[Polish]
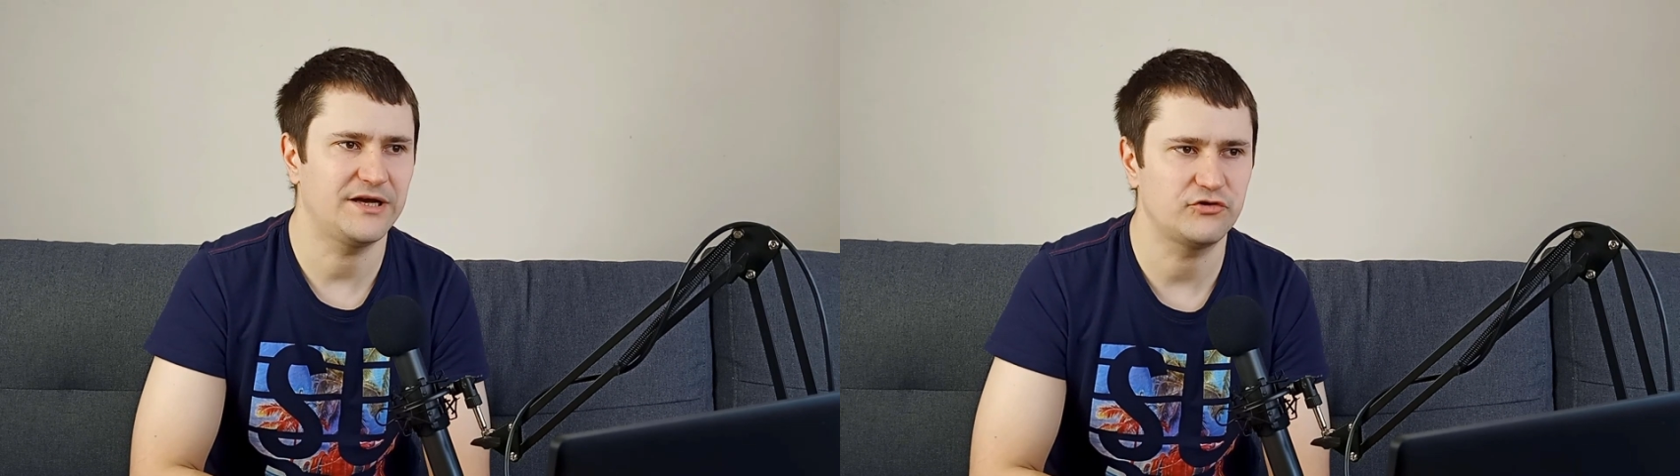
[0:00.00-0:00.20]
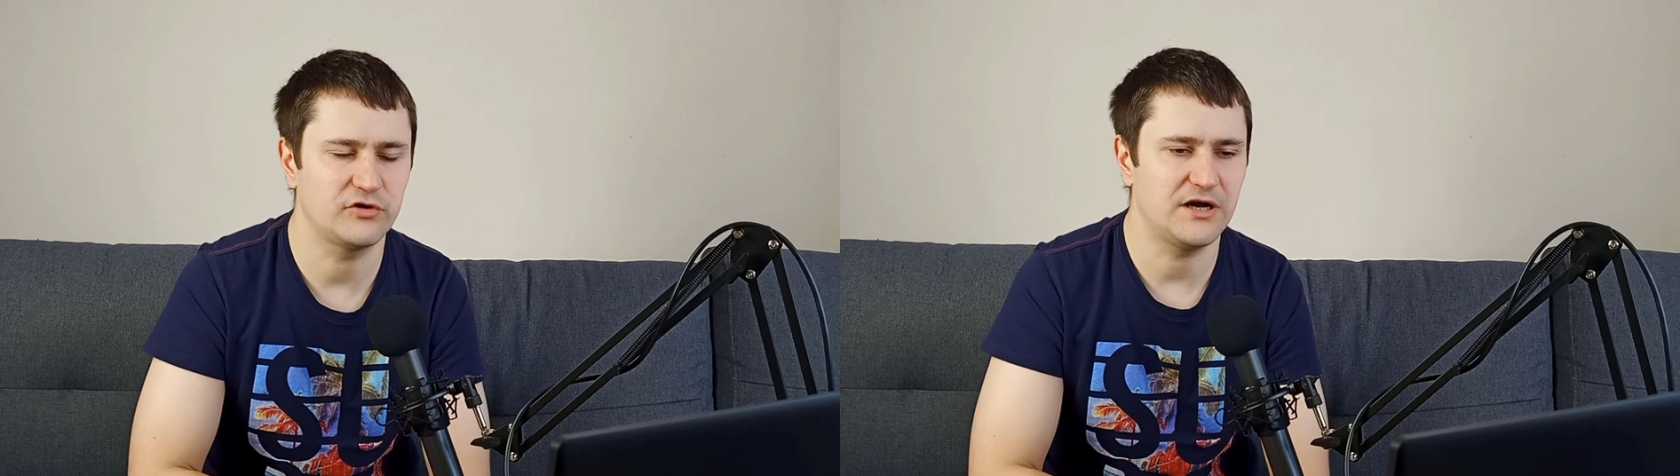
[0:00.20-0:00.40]

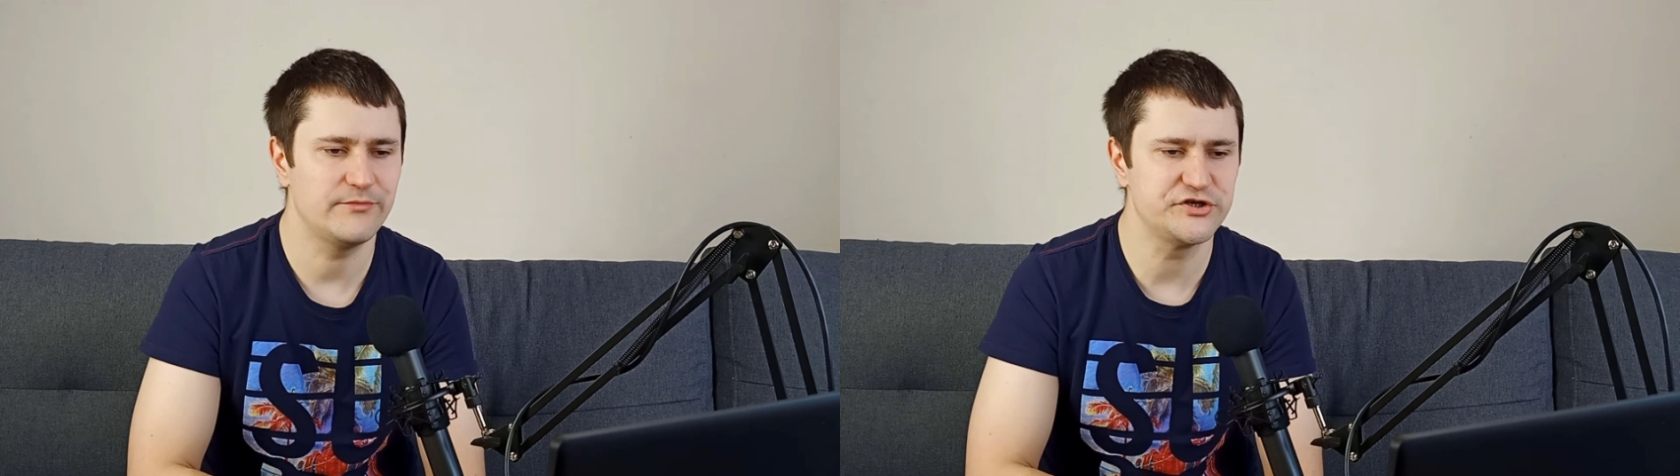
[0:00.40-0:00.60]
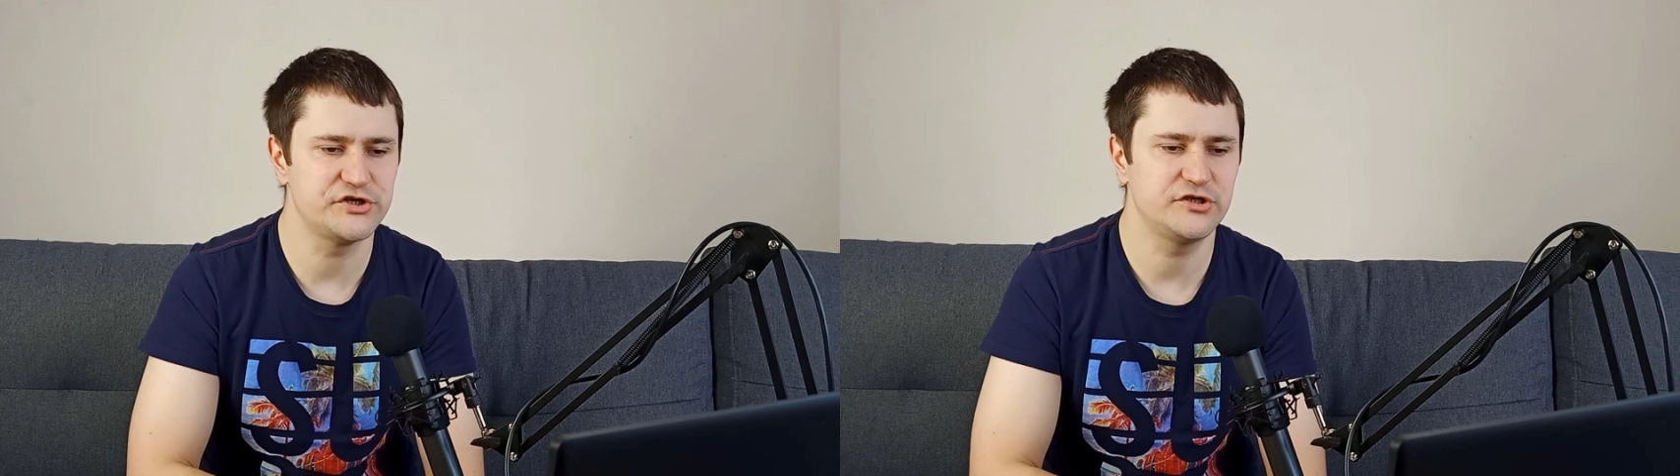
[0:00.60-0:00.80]
jak to
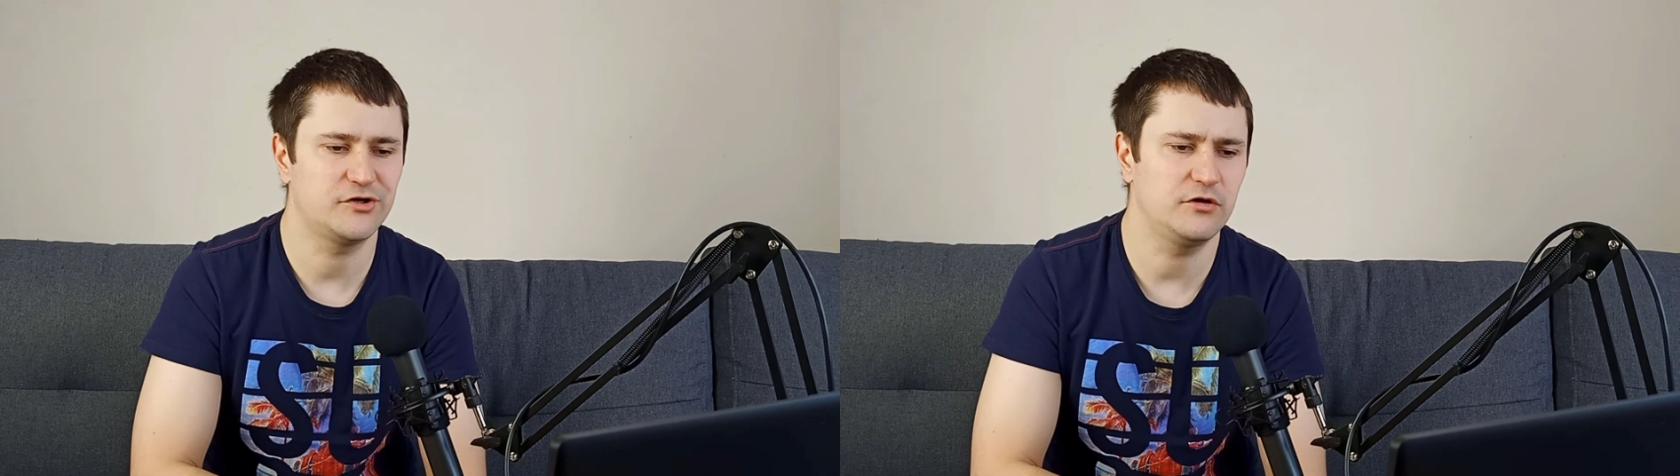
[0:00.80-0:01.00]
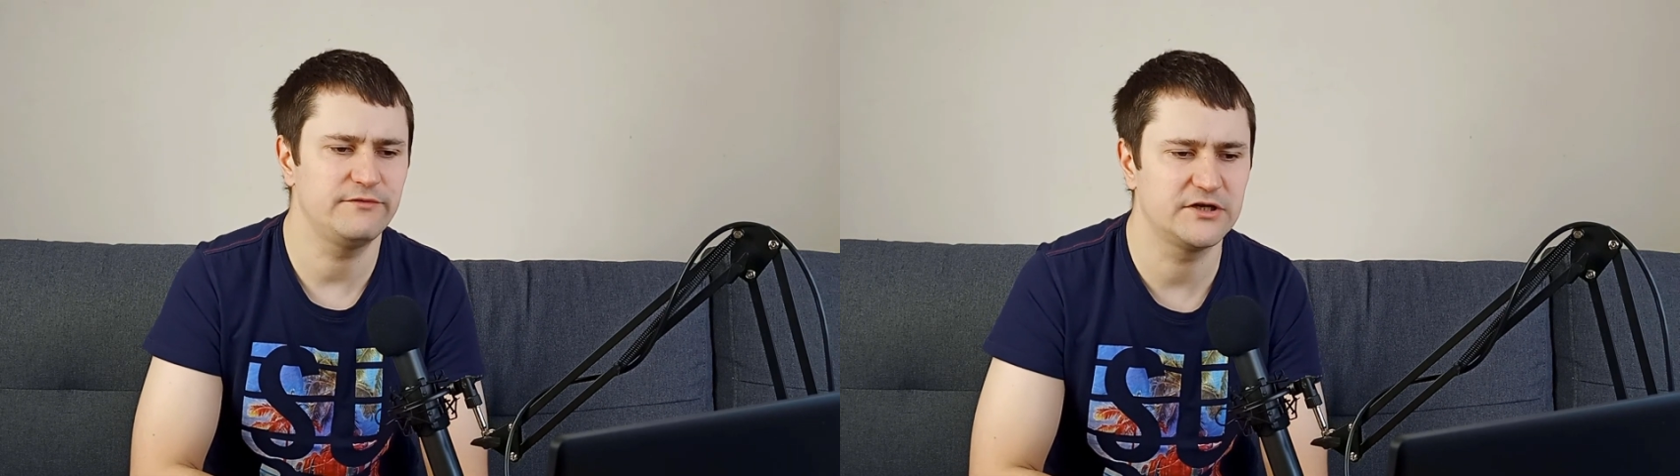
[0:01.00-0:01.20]
gramy, czy
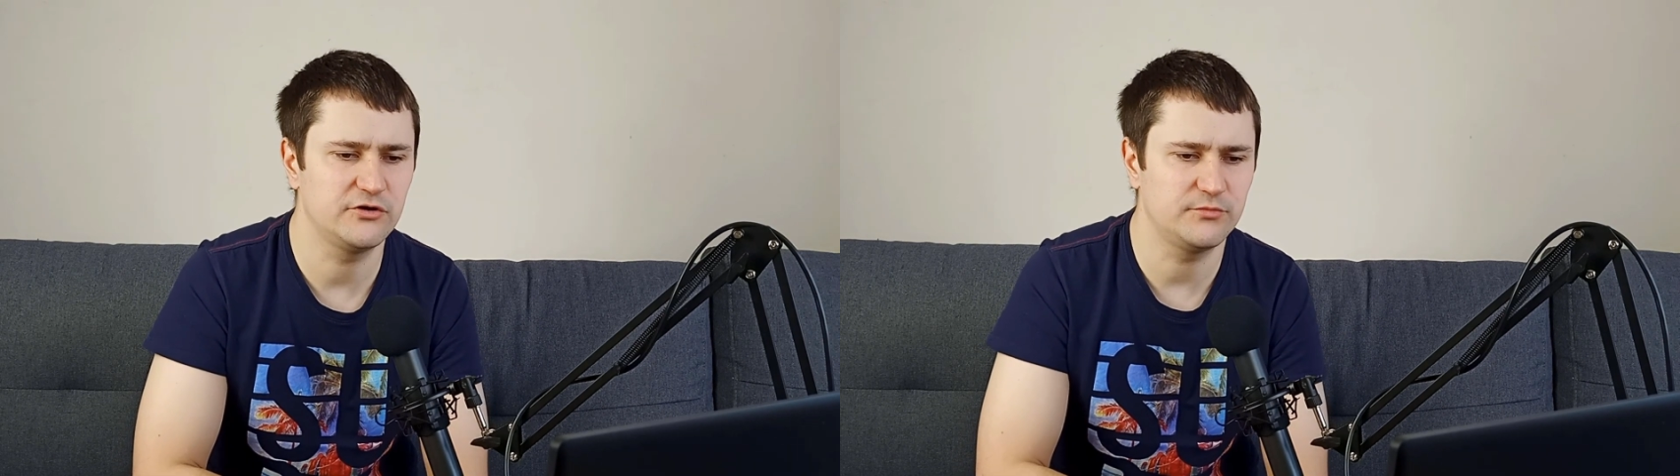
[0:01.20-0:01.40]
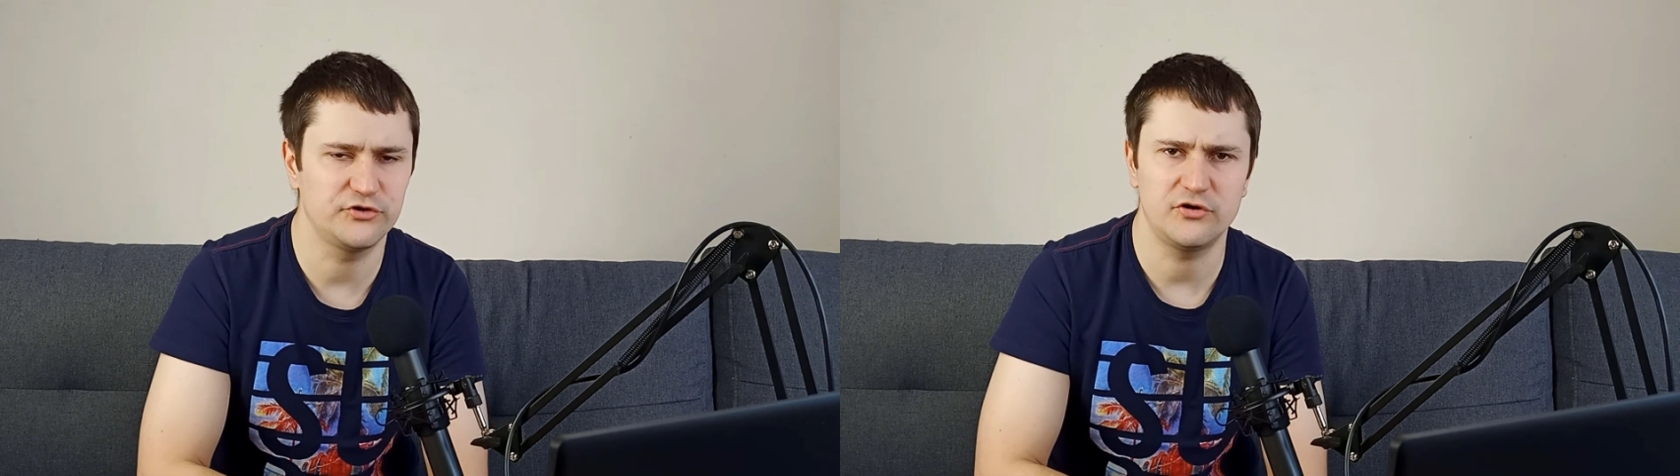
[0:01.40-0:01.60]
gdziekolwiek,
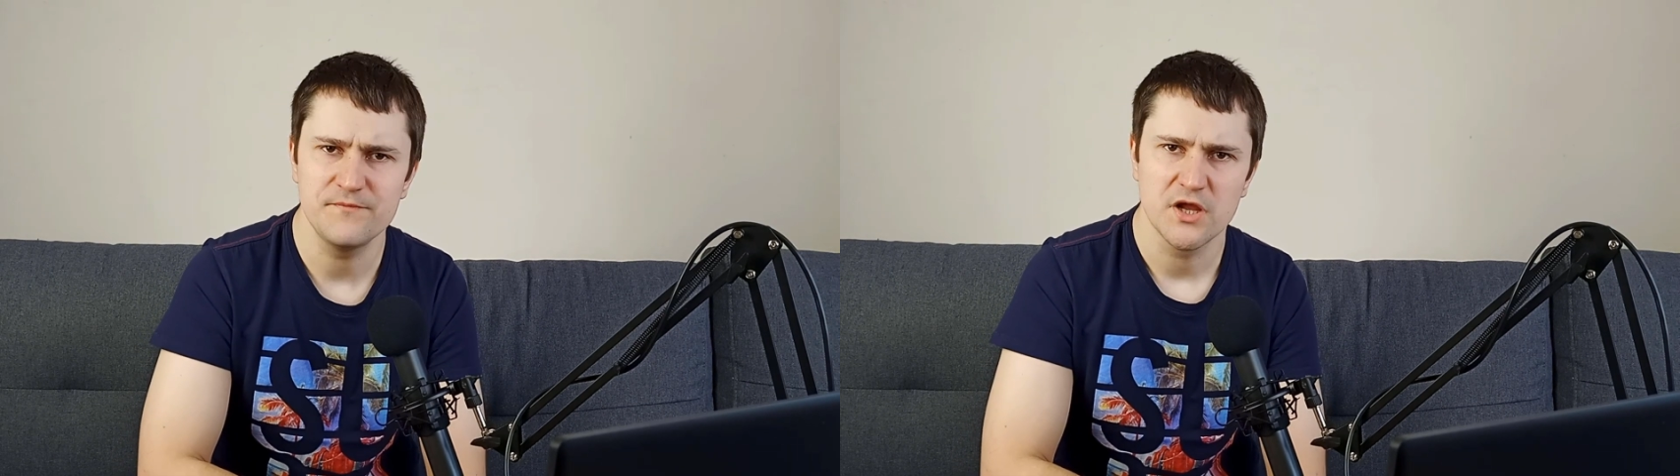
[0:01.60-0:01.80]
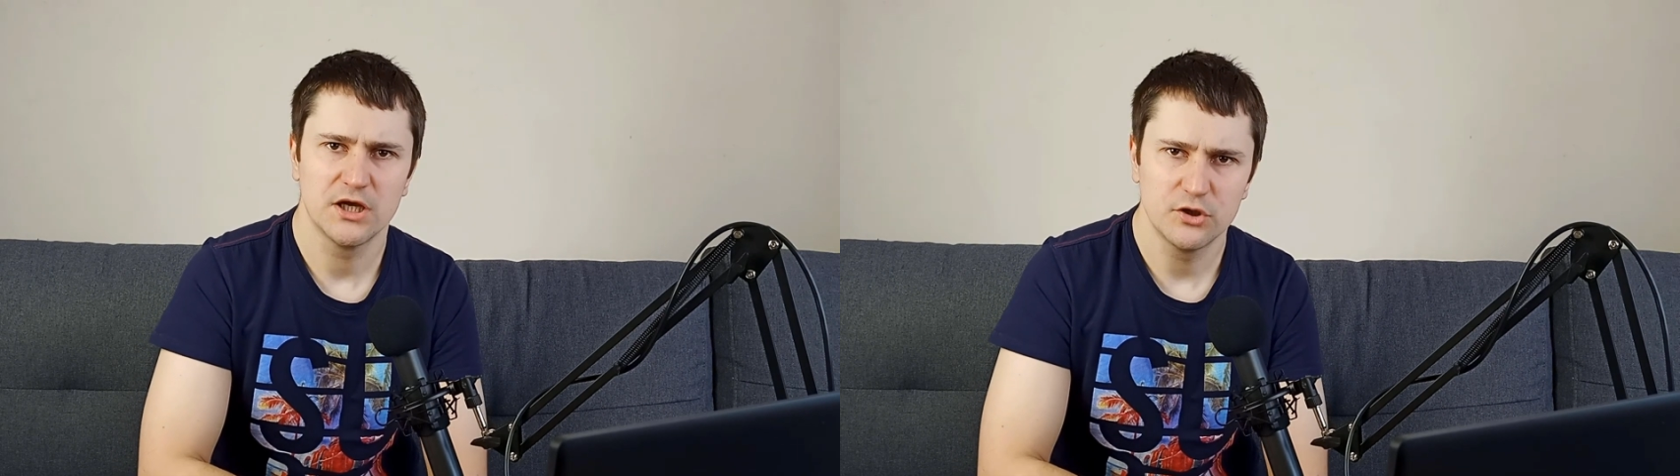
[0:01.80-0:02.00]
no bo to